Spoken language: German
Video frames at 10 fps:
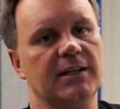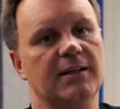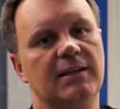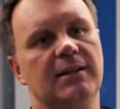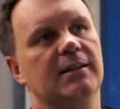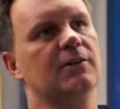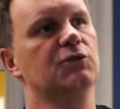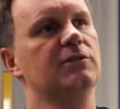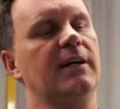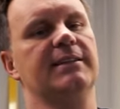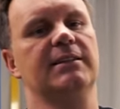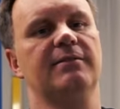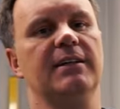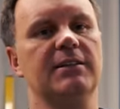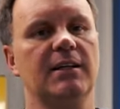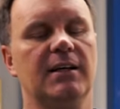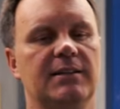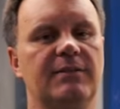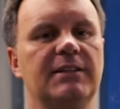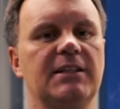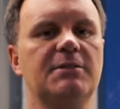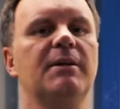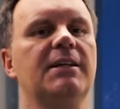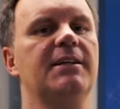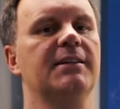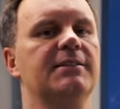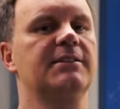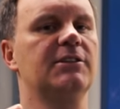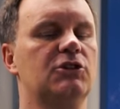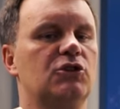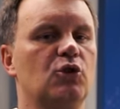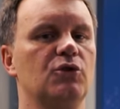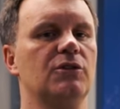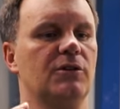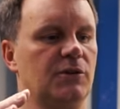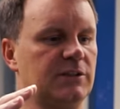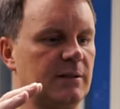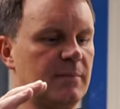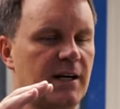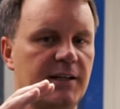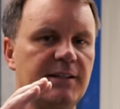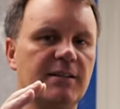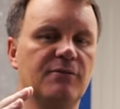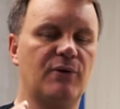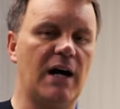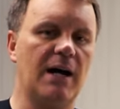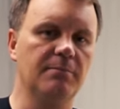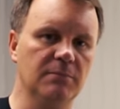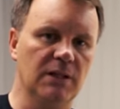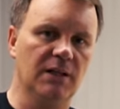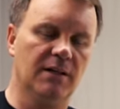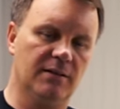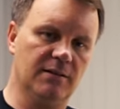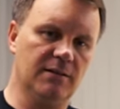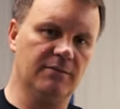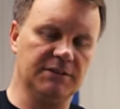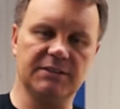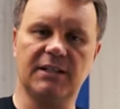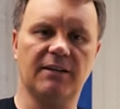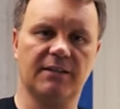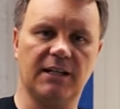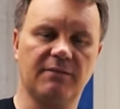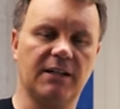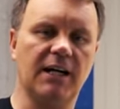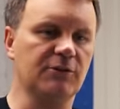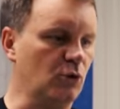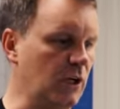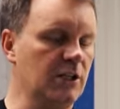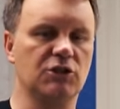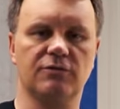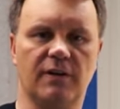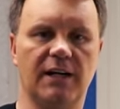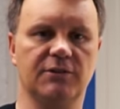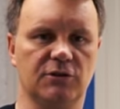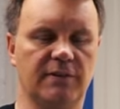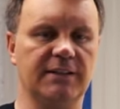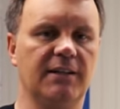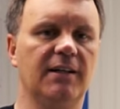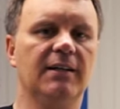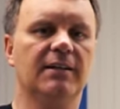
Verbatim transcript: ja, äh, und so weiter. Die werden, die werden gar nicht mehr lackiert. Die sind schon, ich sag mal, in den Farben, äh, was ein Krankenwagen hat, orange, weiß und so weiter,